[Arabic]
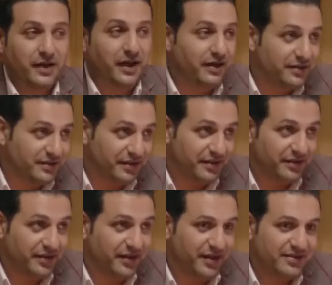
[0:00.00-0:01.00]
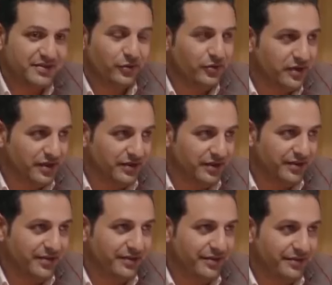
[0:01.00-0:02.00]
الحاجة التانية إن أنا عايز أقول لك إن
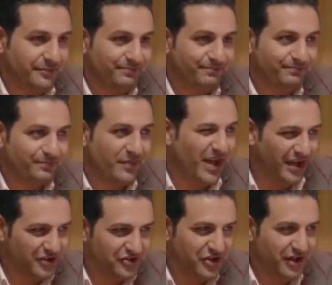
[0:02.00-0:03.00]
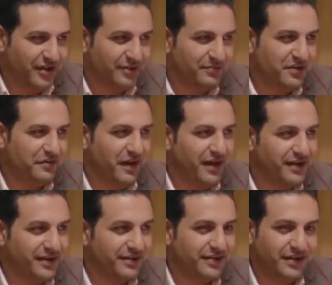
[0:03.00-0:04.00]
أنا عايش الأيام دي في
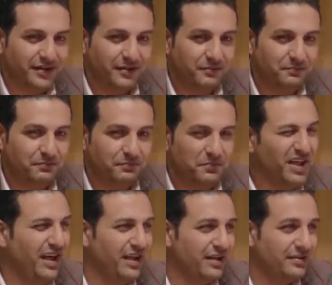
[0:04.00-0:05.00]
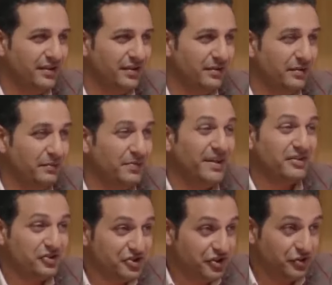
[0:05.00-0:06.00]
حالة كده من حالات
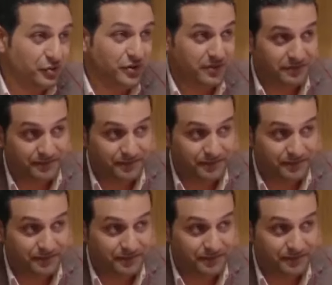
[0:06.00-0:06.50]
البيات الشتوي